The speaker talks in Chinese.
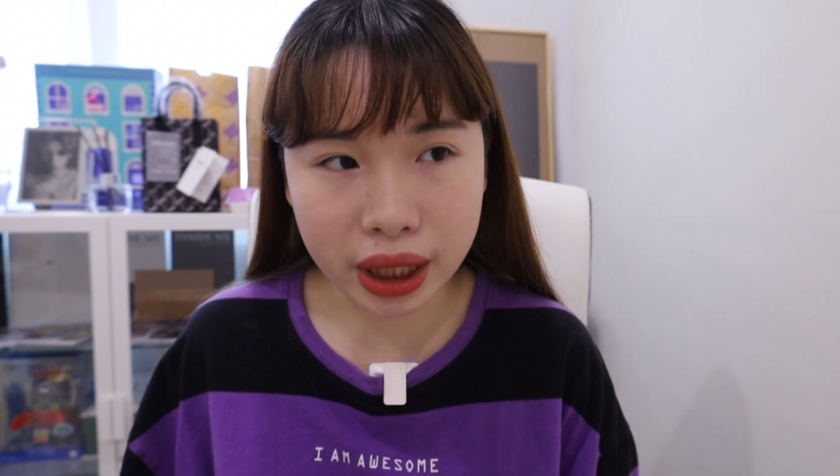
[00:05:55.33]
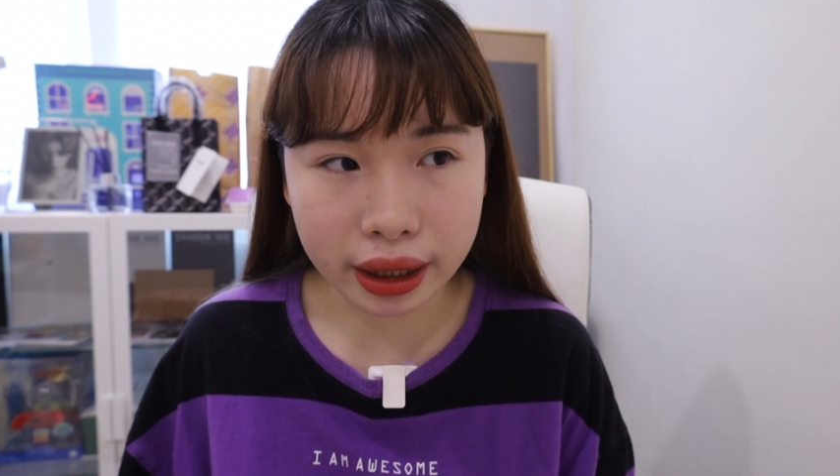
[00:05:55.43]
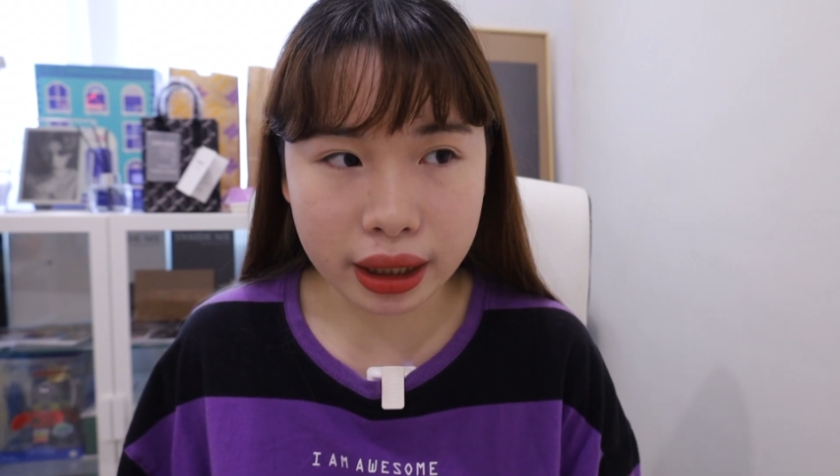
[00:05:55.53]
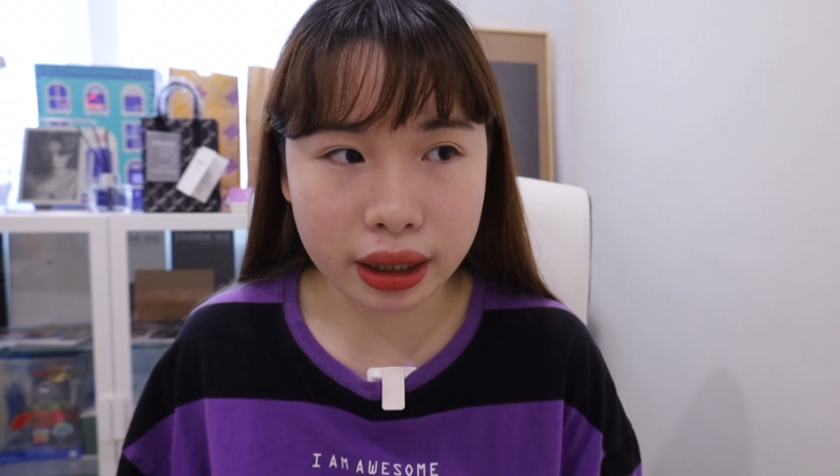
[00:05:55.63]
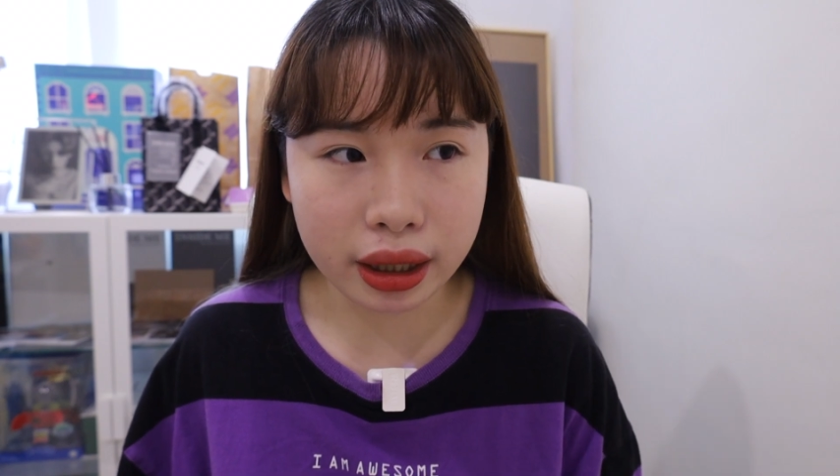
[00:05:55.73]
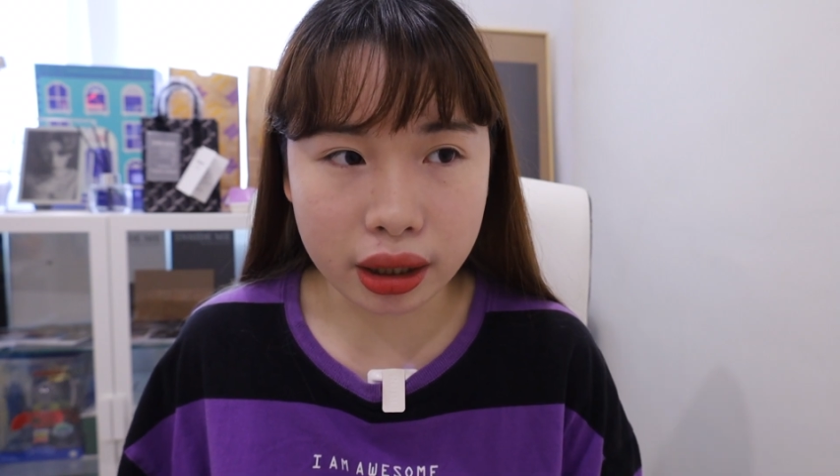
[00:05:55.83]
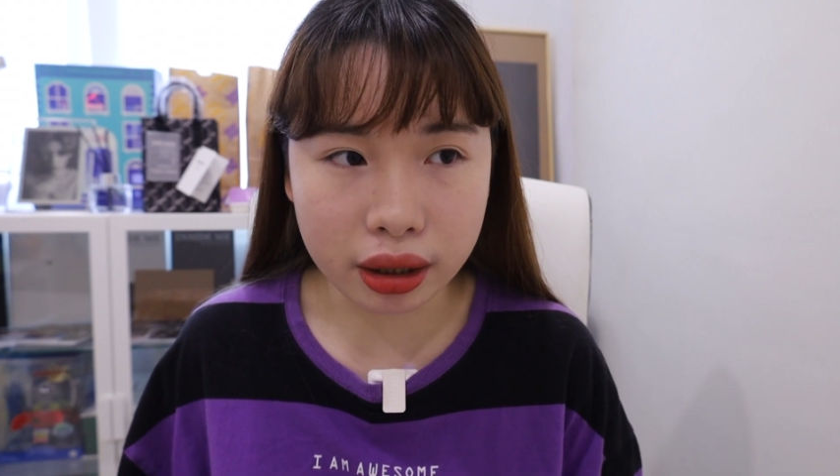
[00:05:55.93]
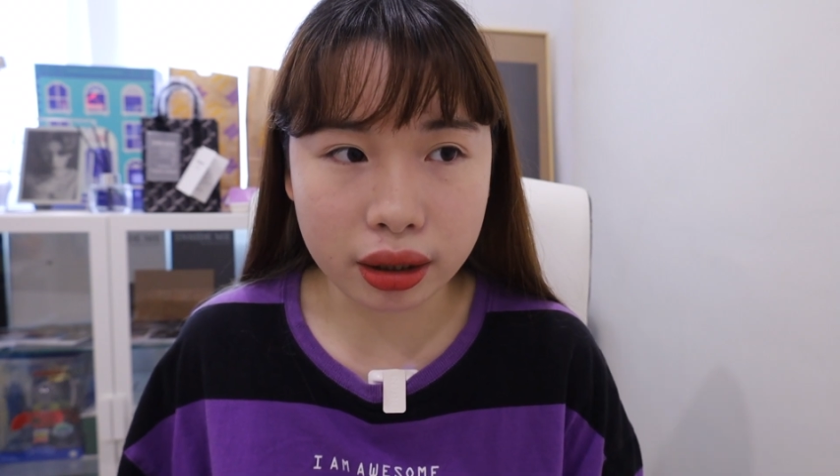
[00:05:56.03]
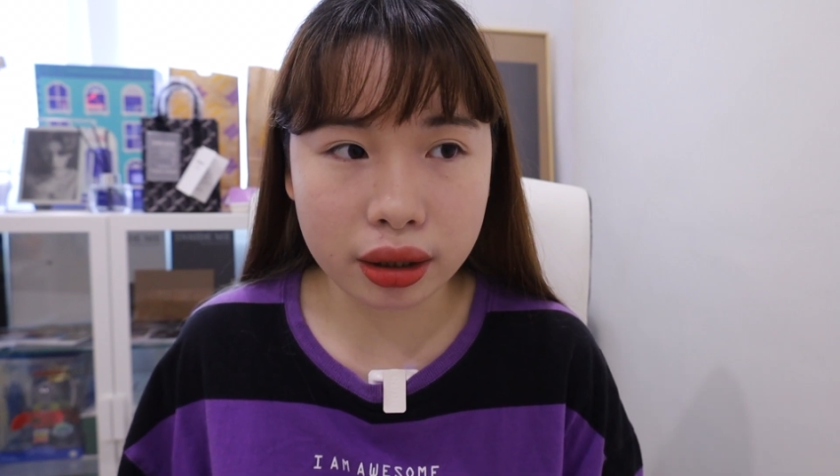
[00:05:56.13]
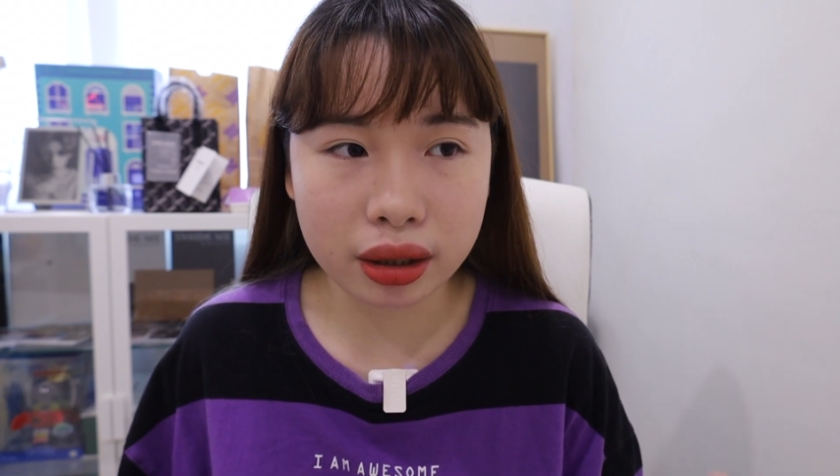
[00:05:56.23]
样的一天
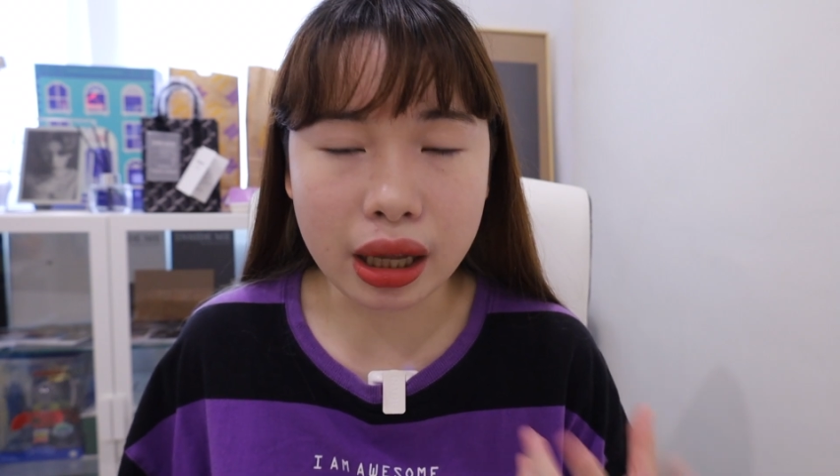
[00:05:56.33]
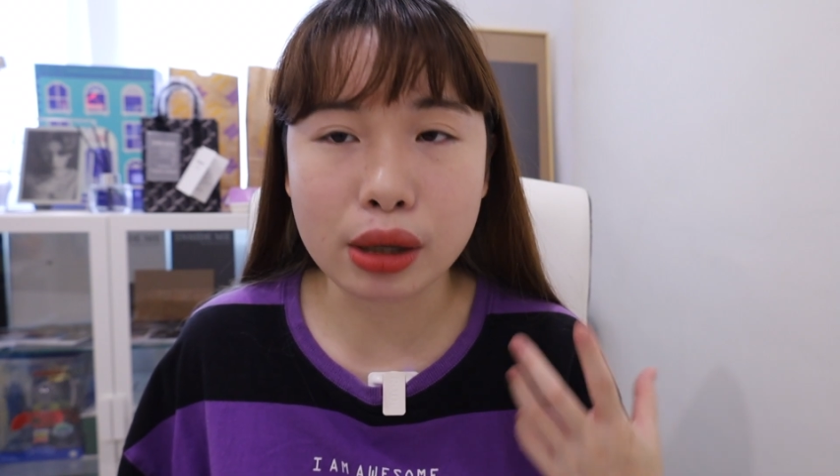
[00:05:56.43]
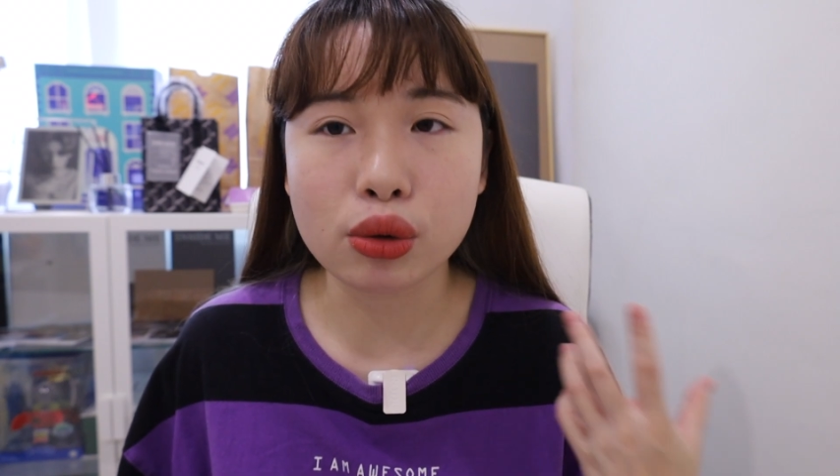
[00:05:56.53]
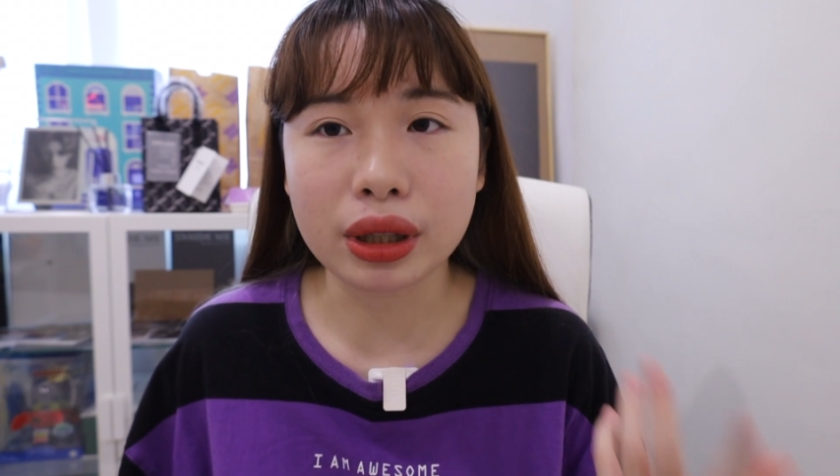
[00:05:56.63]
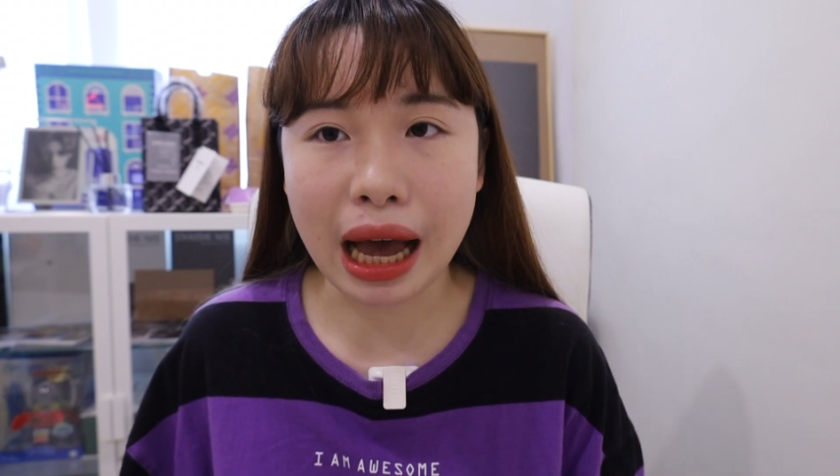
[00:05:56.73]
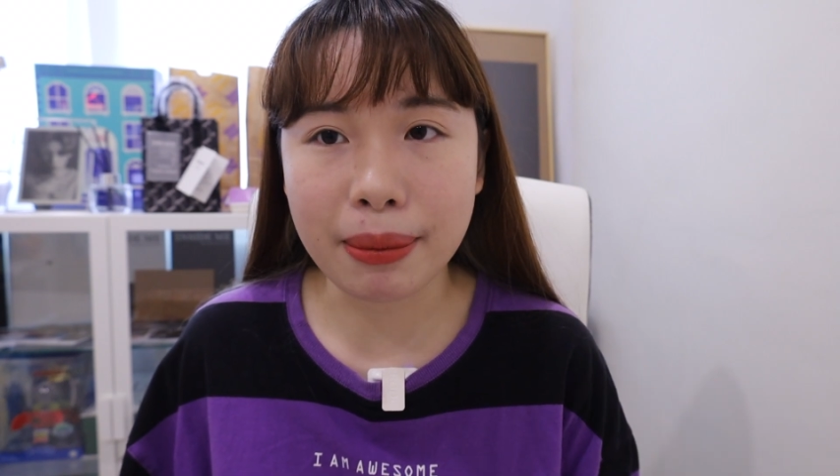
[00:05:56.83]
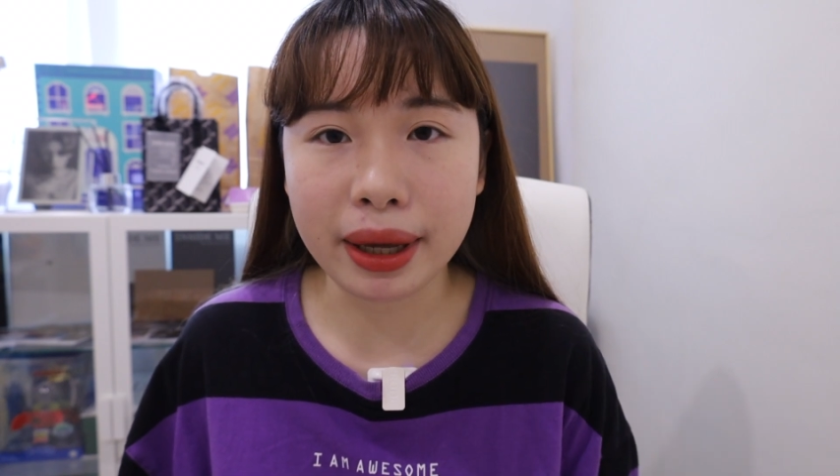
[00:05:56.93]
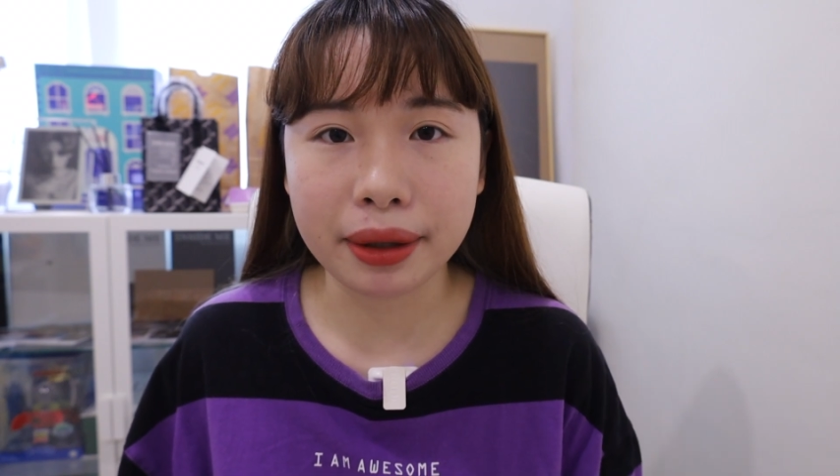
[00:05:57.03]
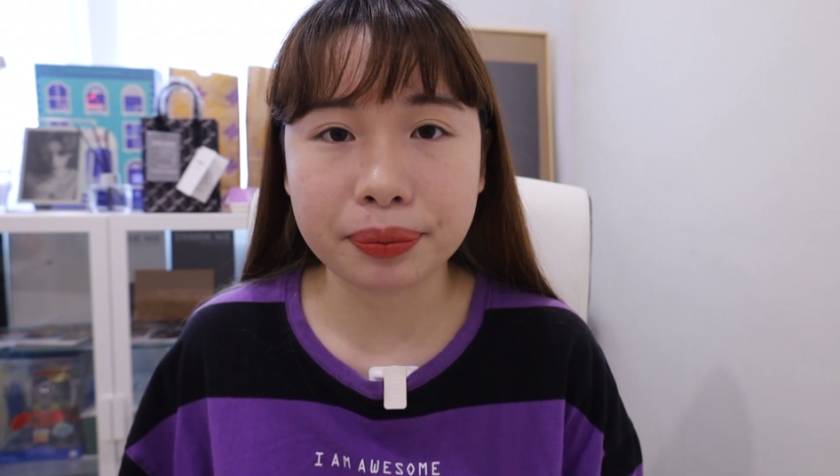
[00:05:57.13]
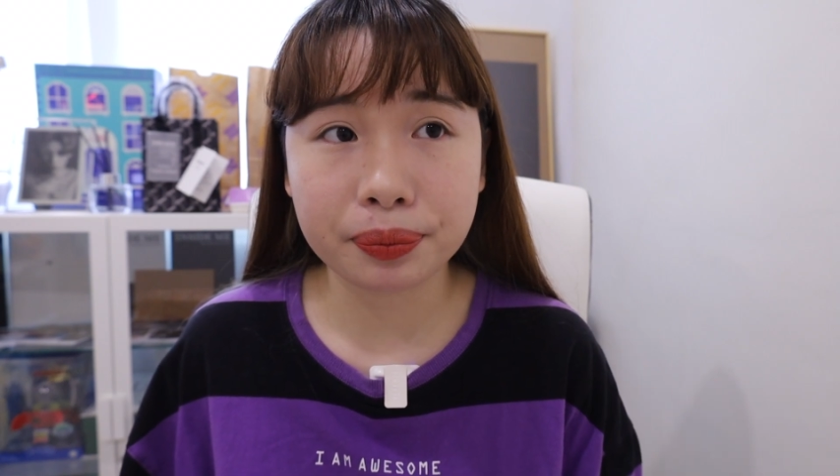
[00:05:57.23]
来做搭配。